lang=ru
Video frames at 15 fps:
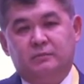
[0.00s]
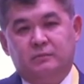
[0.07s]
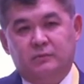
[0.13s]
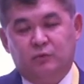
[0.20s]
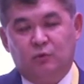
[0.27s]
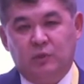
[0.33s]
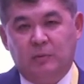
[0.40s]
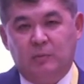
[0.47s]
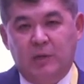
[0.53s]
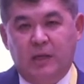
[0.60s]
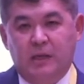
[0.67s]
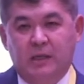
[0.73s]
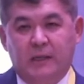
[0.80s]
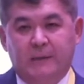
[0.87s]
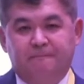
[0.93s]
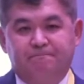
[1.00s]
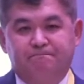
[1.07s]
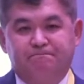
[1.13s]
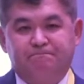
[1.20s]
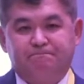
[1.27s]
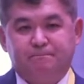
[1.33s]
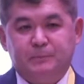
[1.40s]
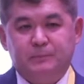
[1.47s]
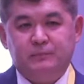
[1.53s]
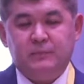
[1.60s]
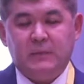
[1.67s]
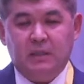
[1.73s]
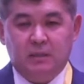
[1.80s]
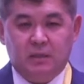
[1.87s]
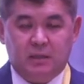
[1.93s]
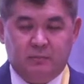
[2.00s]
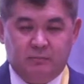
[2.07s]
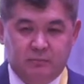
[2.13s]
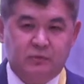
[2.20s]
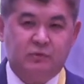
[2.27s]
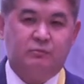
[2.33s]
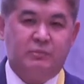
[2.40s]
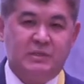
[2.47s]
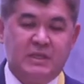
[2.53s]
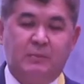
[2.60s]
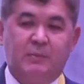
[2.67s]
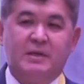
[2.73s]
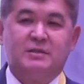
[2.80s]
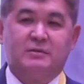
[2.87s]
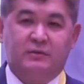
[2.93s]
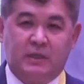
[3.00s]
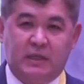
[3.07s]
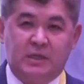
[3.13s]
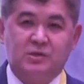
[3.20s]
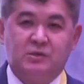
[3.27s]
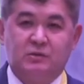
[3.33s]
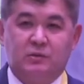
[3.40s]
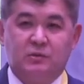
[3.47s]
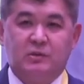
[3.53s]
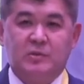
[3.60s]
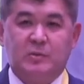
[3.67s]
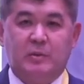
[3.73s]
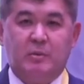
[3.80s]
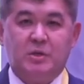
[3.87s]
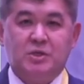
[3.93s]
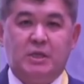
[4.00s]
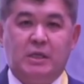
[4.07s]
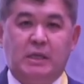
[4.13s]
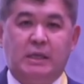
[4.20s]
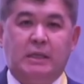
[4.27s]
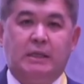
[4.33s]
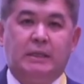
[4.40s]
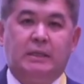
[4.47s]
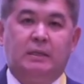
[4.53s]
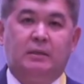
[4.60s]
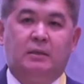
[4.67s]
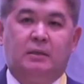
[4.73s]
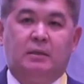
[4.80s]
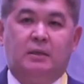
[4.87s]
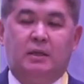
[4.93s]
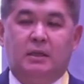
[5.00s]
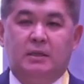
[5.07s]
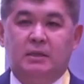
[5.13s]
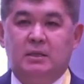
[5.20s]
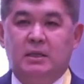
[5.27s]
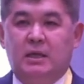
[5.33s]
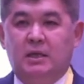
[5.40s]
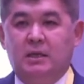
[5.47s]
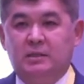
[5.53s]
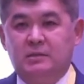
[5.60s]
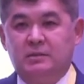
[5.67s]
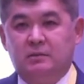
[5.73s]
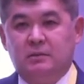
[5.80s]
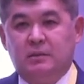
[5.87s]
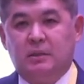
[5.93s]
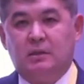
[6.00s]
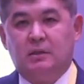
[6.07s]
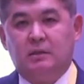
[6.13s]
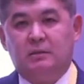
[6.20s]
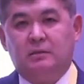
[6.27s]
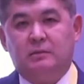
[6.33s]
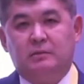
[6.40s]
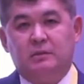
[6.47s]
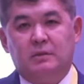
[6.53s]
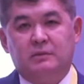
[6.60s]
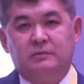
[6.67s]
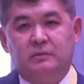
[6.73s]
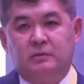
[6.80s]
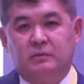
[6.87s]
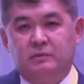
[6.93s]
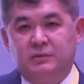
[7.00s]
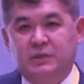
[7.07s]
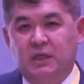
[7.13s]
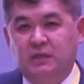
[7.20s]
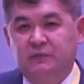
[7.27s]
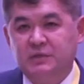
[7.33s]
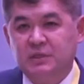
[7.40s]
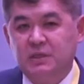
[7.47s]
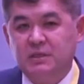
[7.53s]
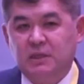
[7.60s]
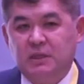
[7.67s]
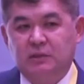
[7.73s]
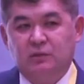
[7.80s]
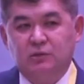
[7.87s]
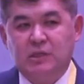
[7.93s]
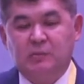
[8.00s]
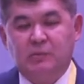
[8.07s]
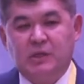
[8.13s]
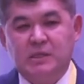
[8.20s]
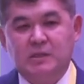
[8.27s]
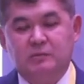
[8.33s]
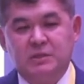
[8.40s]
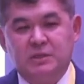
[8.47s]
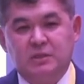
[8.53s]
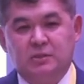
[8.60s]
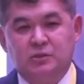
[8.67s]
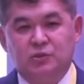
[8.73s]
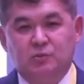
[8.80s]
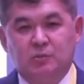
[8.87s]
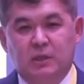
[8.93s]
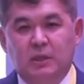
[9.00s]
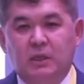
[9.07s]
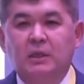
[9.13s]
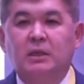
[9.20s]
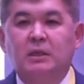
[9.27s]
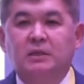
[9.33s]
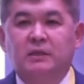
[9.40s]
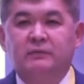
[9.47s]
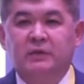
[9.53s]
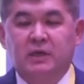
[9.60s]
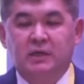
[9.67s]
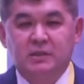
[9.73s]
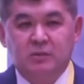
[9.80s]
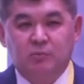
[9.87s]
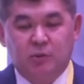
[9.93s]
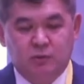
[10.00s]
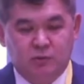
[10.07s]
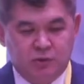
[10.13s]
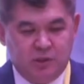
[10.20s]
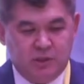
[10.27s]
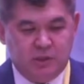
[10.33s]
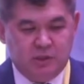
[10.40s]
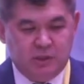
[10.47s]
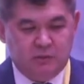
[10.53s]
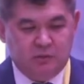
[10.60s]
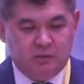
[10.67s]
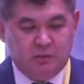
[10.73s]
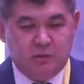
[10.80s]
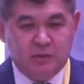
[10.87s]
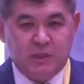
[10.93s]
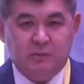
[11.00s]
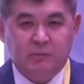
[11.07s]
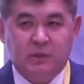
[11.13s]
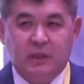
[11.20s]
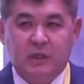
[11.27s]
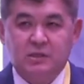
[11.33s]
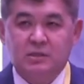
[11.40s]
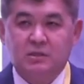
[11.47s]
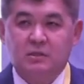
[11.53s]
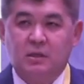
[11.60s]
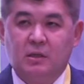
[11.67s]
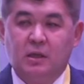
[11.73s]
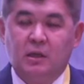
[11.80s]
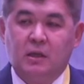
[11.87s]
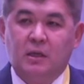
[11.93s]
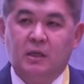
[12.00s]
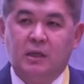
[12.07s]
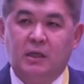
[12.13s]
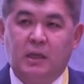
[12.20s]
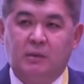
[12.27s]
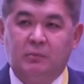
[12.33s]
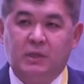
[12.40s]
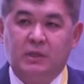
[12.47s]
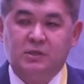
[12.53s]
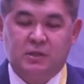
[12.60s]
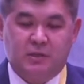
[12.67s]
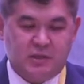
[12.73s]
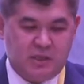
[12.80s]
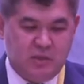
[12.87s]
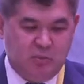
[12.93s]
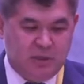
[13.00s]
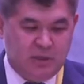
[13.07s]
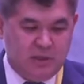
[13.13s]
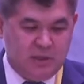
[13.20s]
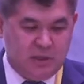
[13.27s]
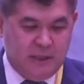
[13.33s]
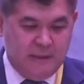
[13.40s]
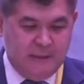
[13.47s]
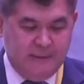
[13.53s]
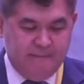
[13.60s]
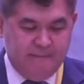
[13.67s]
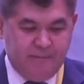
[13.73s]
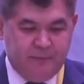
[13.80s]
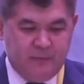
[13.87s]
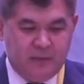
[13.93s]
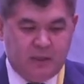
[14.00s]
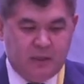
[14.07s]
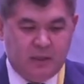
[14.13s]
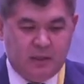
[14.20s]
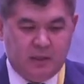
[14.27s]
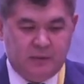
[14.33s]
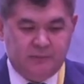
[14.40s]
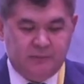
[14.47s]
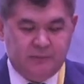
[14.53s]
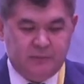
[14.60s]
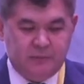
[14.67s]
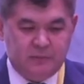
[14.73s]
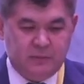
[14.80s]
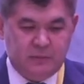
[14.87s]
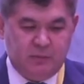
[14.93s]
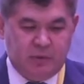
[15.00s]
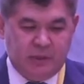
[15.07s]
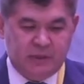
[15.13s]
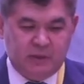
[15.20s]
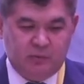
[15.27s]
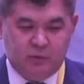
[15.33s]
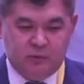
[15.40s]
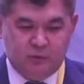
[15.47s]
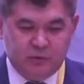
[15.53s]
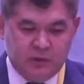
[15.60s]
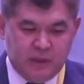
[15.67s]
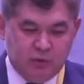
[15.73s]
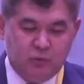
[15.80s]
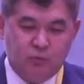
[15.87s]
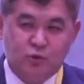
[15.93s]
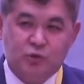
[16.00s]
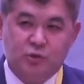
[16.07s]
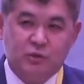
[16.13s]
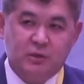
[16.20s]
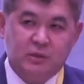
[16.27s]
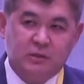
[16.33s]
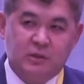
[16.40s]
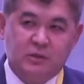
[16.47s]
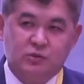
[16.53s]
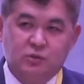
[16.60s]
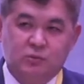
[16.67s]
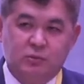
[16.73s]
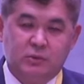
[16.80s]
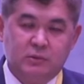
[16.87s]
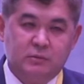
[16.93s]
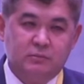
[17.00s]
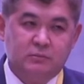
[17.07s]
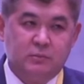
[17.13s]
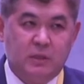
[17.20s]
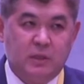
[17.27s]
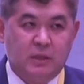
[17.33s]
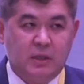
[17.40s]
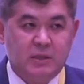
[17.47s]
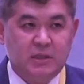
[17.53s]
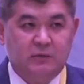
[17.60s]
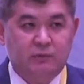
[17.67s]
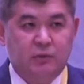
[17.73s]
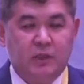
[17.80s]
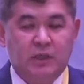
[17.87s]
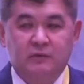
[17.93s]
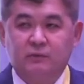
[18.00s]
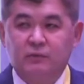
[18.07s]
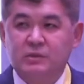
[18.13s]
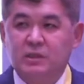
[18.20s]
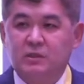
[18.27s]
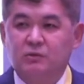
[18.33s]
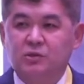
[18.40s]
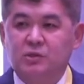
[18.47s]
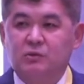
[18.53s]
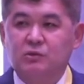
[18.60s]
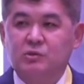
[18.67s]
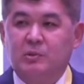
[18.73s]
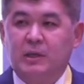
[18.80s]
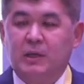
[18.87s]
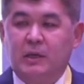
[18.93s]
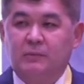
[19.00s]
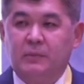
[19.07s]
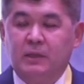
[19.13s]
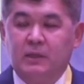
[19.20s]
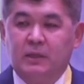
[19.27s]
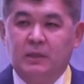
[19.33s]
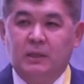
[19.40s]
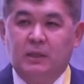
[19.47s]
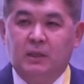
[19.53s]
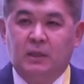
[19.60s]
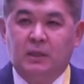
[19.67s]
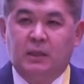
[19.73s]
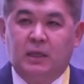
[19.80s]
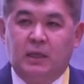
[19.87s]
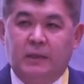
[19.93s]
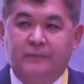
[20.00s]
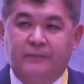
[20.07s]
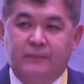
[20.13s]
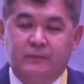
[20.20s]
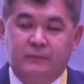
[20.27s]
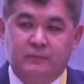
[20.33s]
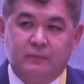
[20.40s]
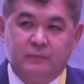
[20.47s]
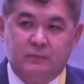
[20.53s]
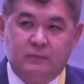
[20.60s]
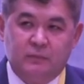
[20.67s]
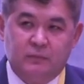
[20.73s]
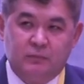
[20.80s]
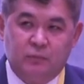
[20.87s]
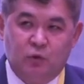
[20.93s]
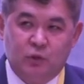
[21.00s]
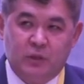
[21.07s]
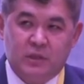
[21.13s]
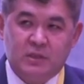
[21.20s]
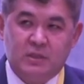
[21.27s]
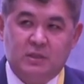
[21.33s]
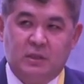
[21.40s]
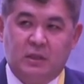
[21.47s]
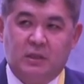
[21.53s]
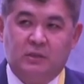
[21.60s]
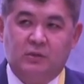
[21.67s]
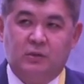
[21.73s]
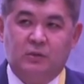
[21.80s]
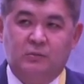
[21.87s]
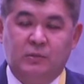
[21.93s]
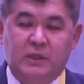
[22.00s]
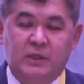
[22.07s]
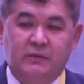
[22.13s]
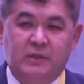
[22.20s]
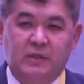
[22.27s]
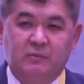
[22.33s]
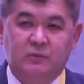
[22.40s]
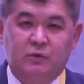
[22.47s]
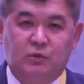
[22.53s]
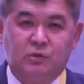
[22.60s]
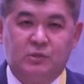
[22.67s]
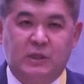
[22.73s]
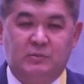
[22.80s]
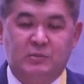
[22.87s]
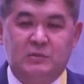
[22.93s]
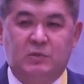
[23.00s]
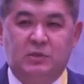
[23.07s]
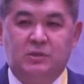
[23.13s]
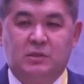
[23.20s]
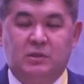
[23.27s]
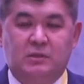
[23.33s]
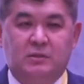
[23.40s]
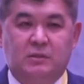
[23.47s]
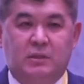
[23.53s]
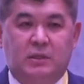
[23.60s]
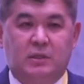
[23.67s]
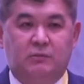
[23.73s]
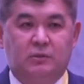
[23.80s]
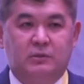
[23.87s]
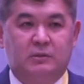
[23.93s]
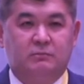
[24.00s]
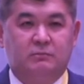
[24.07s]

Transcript: укрепления ну, безопасного и качественного родоспоможения и далее те инвестиции, которые необходимо сделать, чтобы на выходе получить вот тот самый качественный и крепкий человеческий потенциал. Э, и поэтому вот я думаю, что это должно быть э, основной конвой следующей госпрограммы. Э, кодекс, о котором мы говорим, должен обеспечить вот,